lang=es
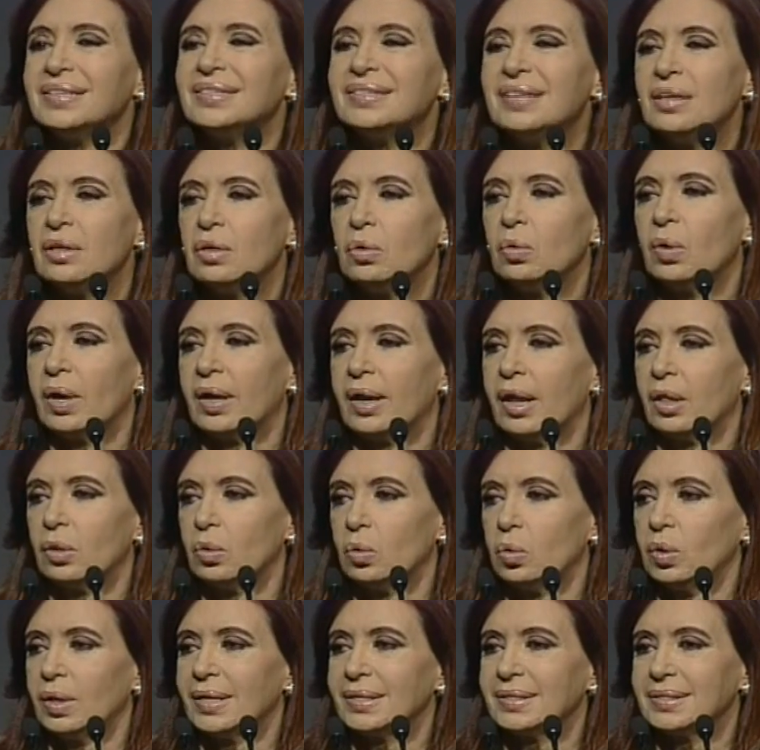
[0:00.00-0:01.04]
sin lugar a
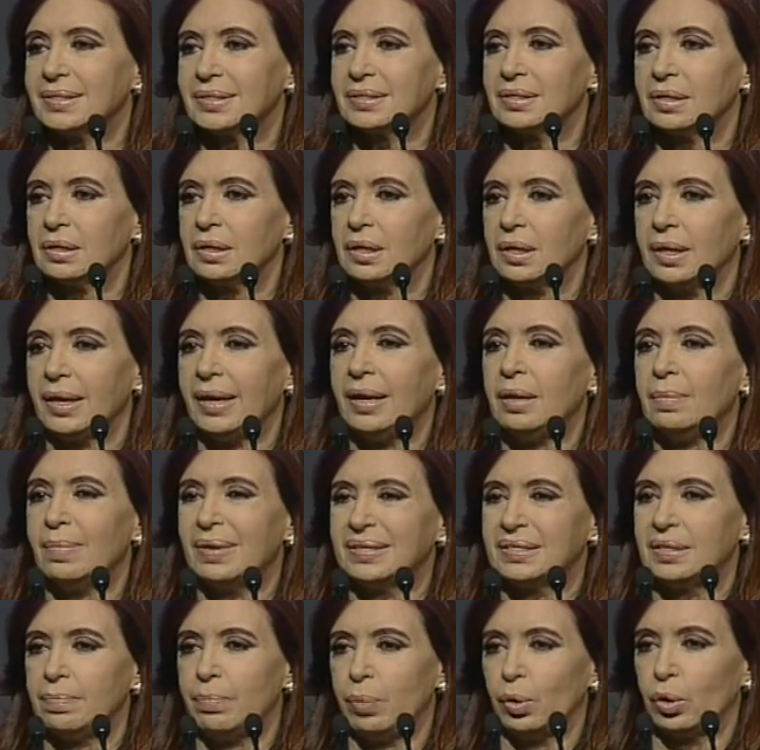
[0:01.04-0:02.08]
dudas, el
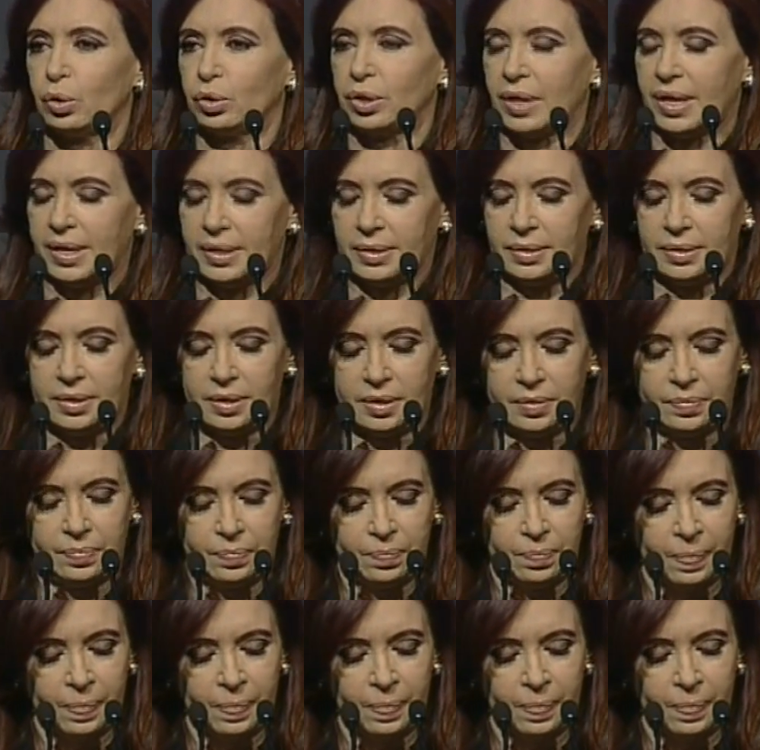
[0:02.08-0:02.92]
más importante.